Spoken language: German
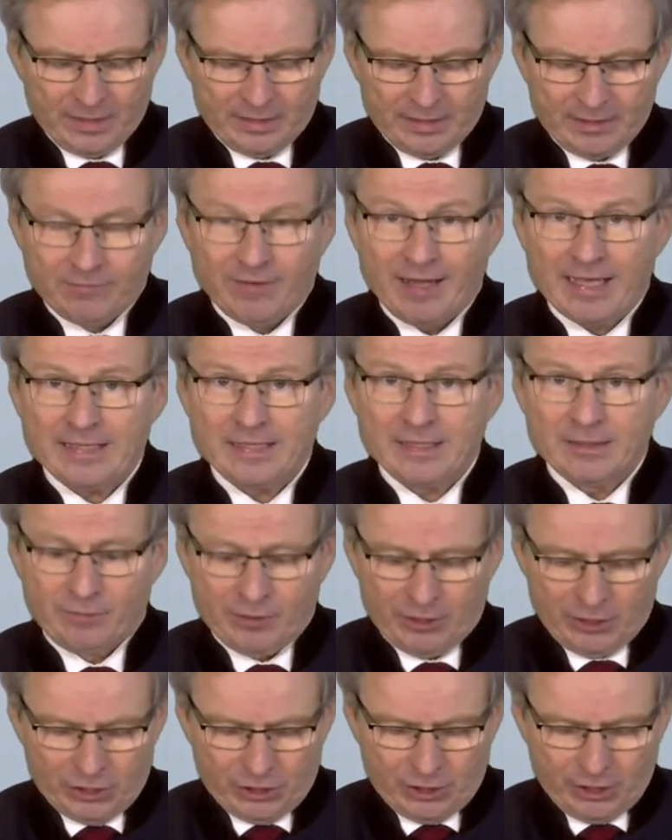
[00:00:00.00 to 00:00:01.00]
die
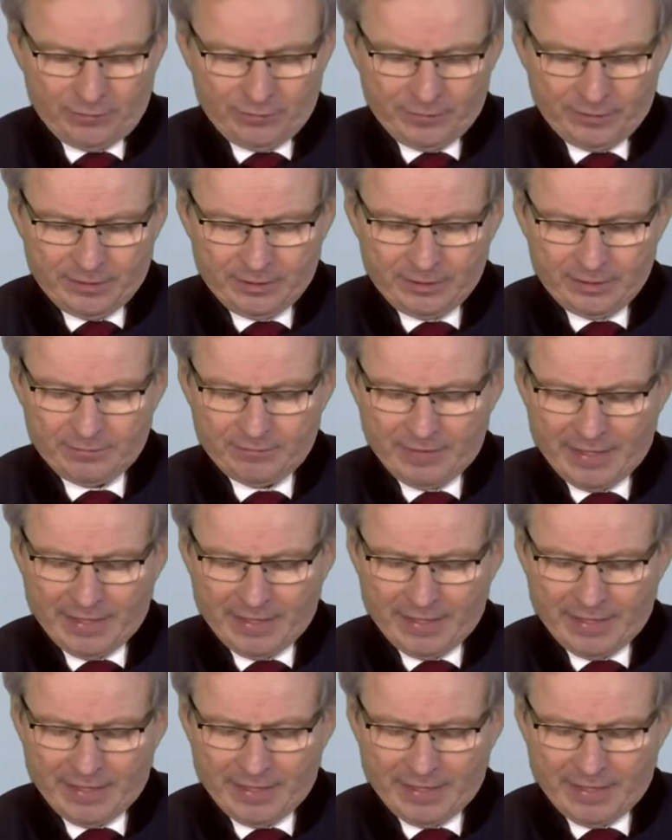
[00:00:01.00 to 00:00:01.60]
Wasserwirtschaft, die